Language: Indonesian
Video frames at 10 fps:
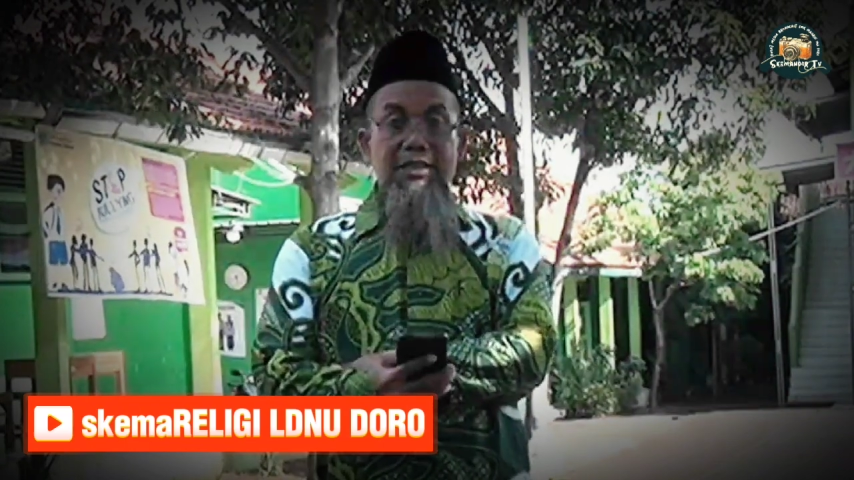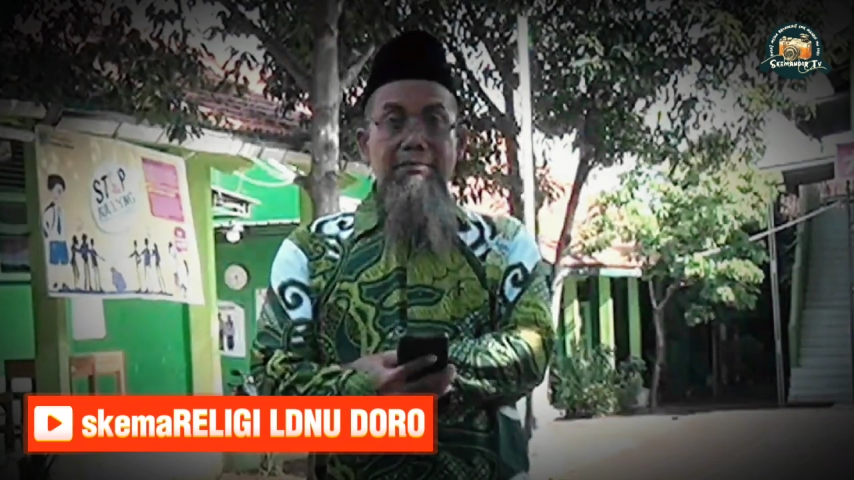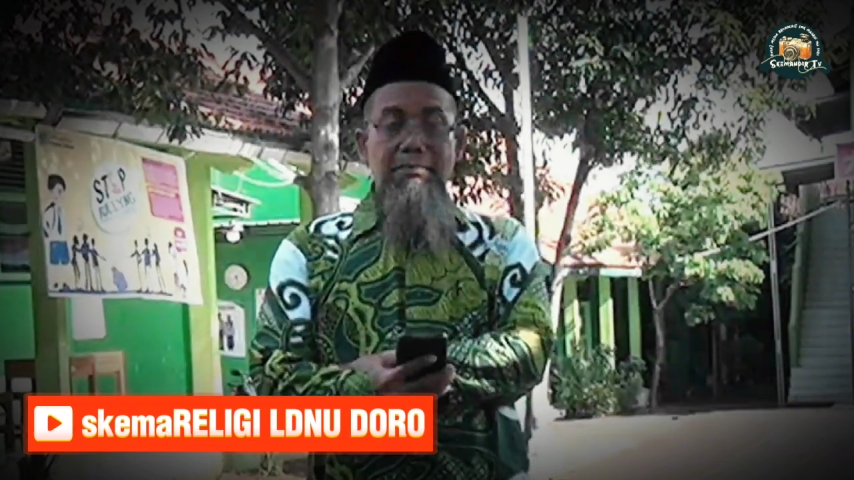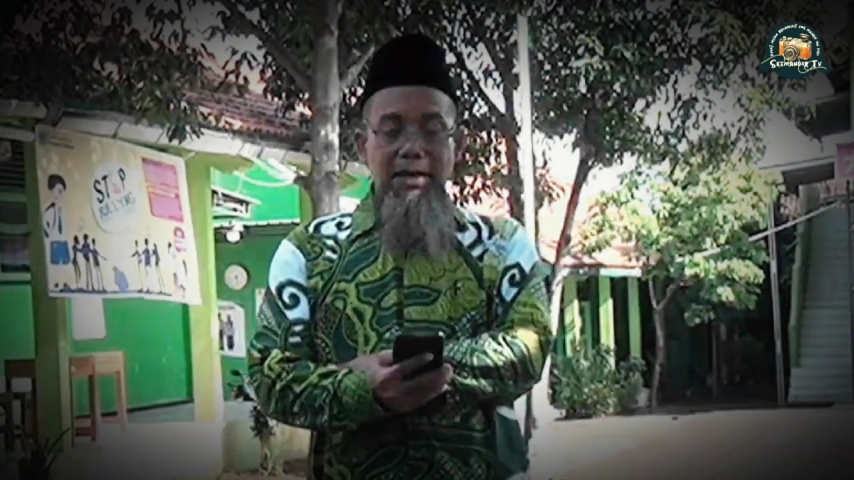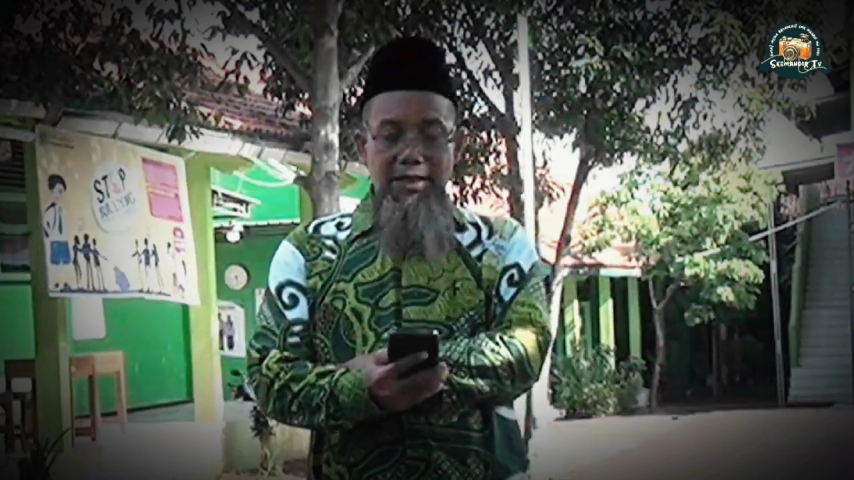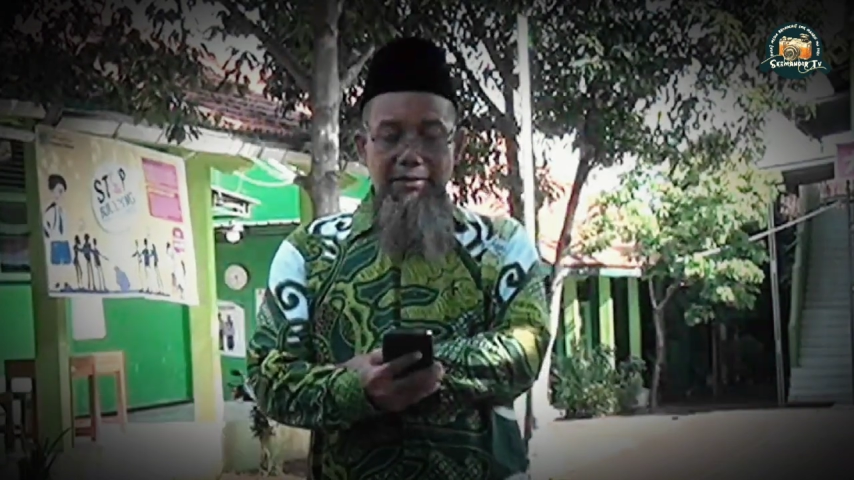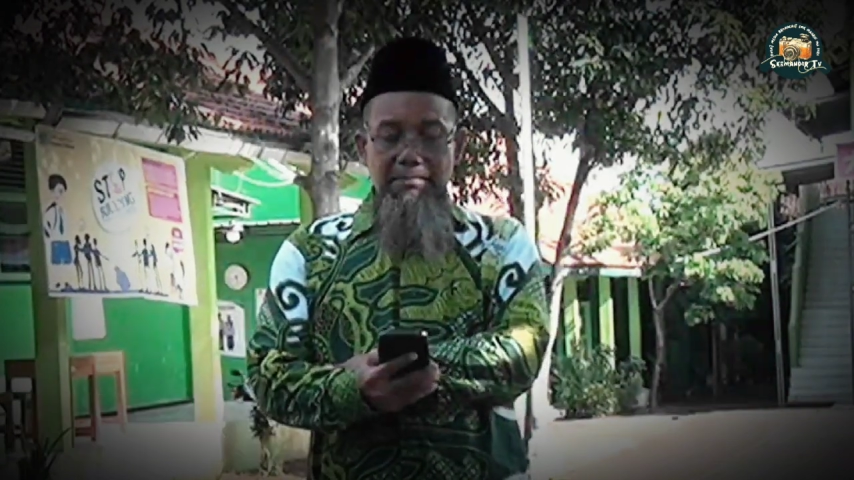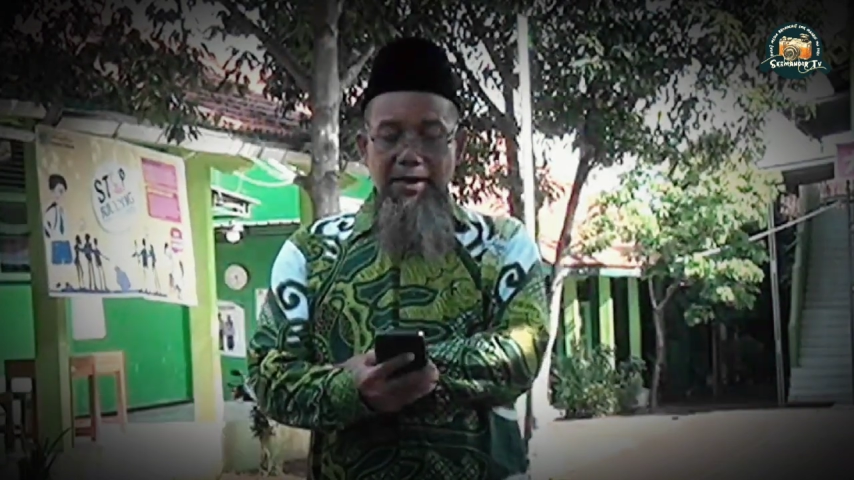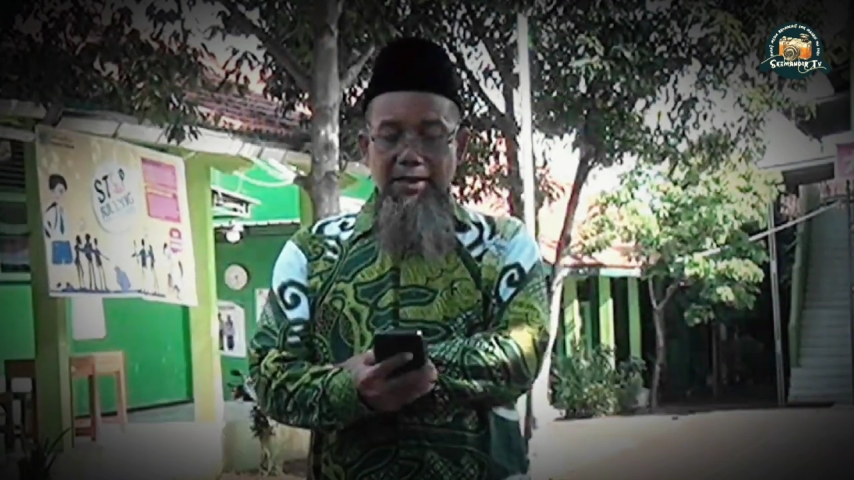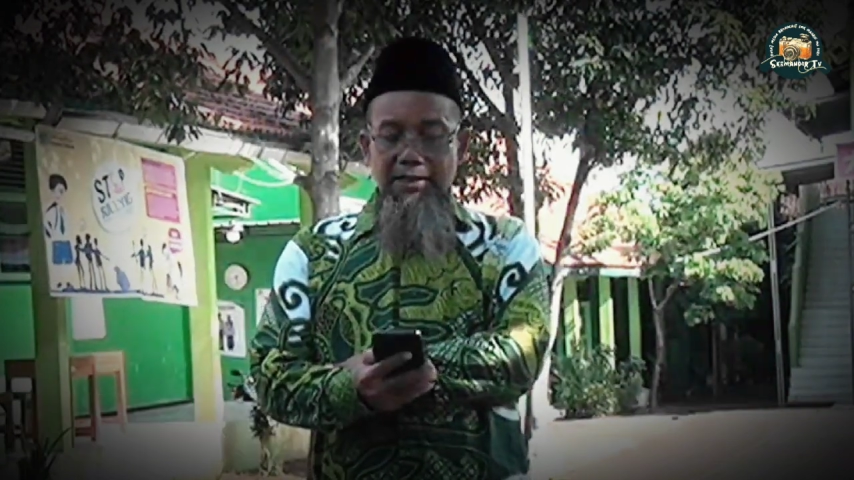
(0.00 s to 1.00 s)

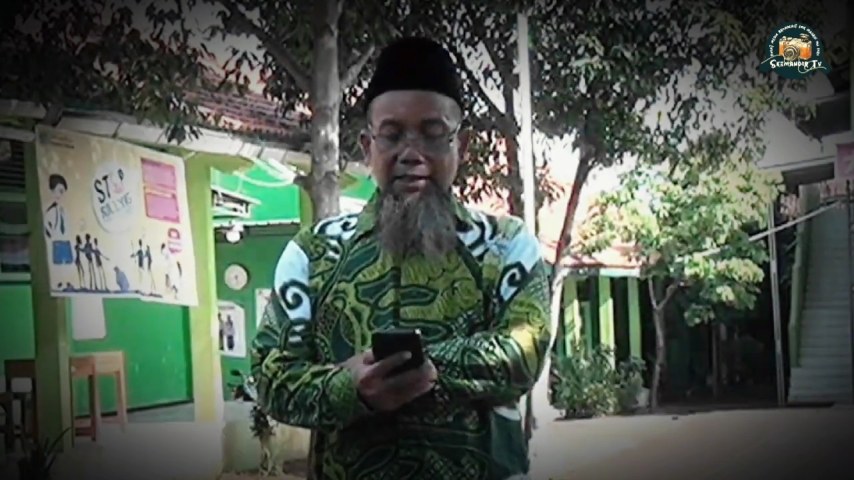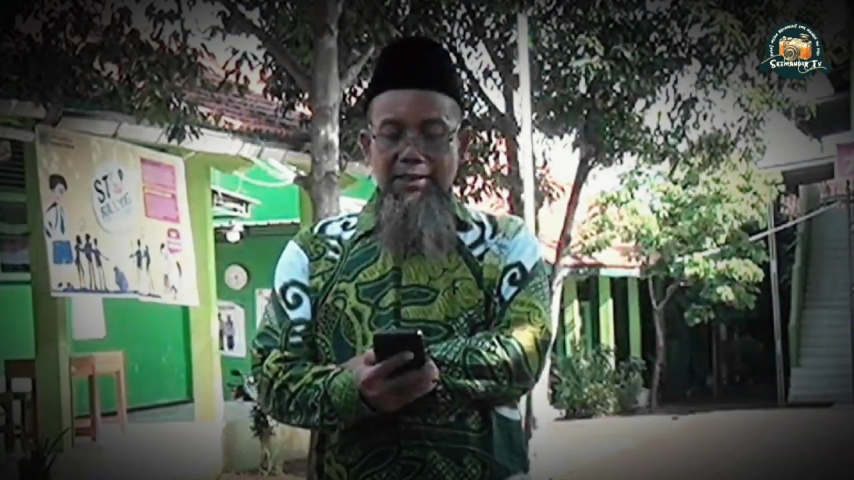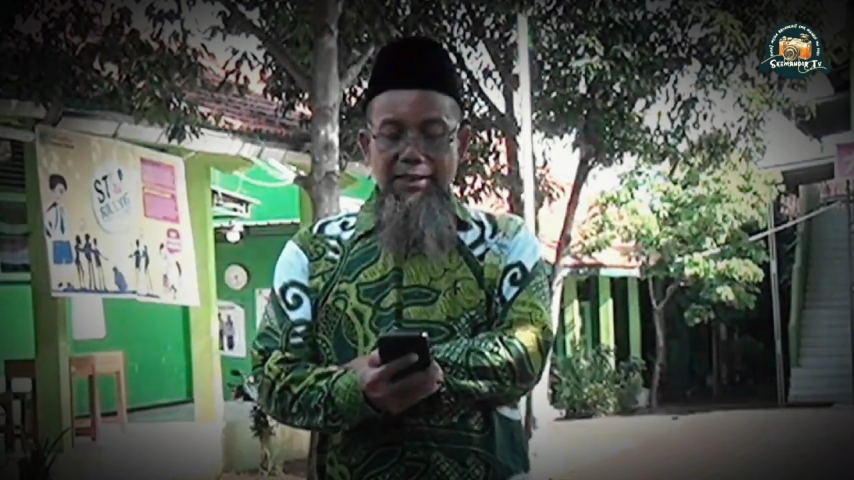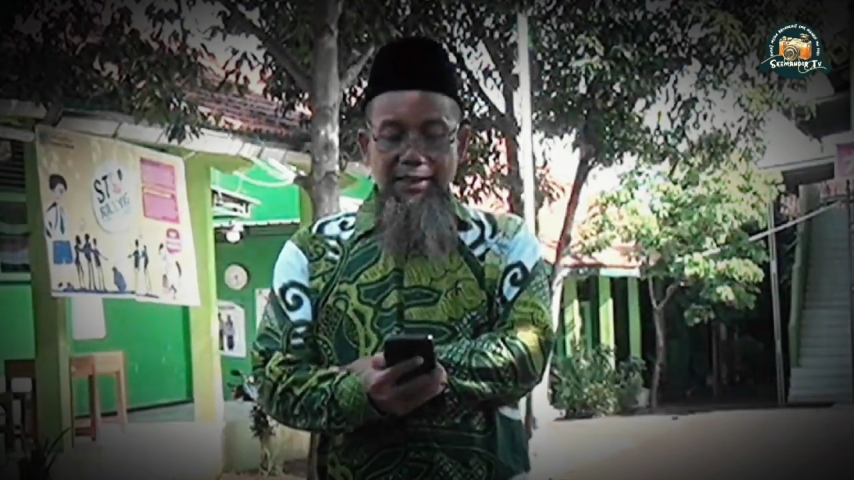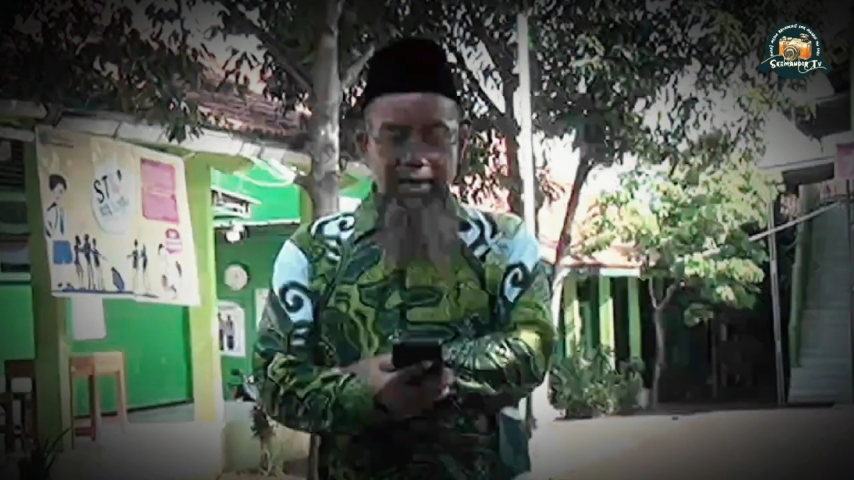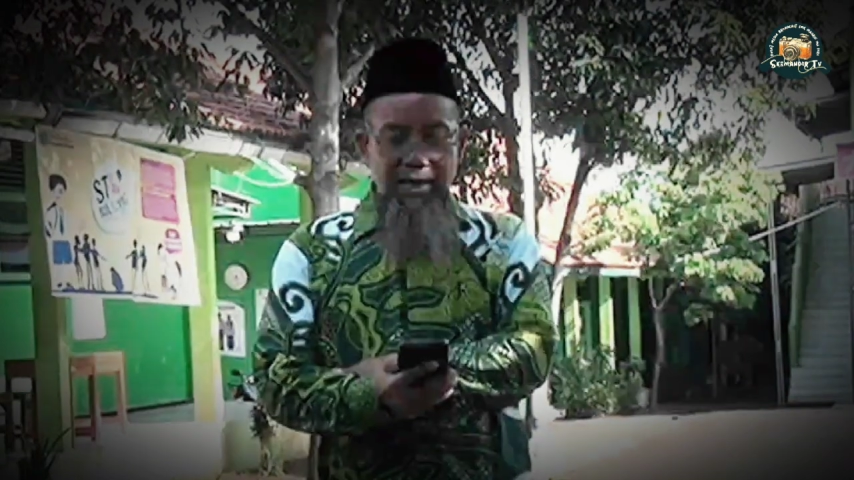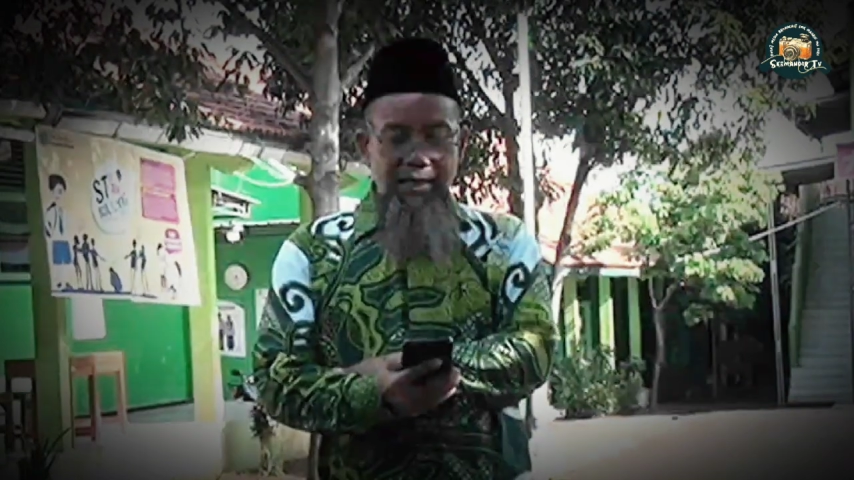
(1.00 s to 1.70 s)
sebaik-baik sedekah